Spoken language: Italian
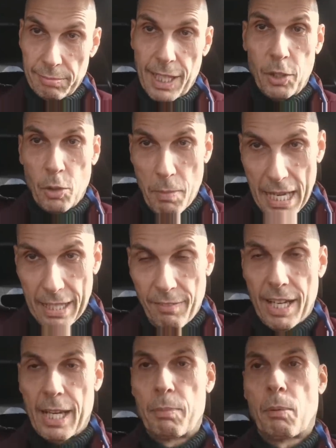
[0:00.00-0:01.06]
Che domani
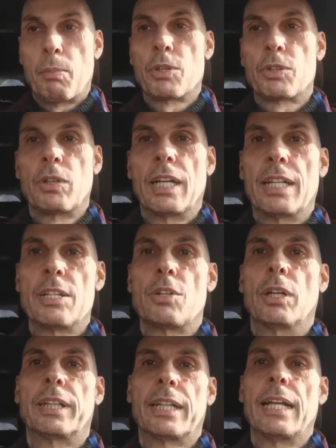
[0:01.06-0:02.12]
venga proposto dall'inizio
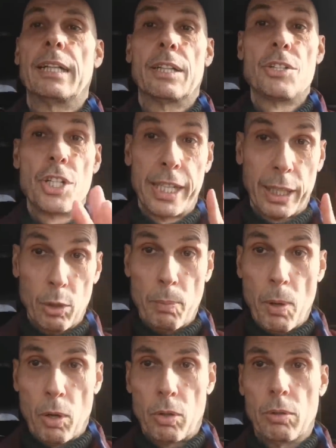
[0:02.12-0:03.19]
il tridente, ci credo
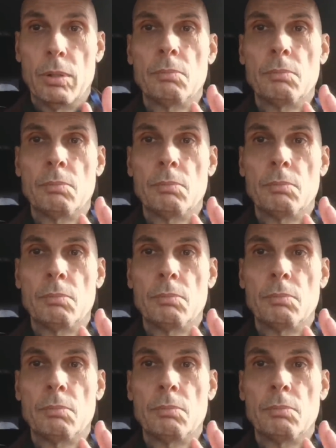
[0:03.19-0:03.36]
poco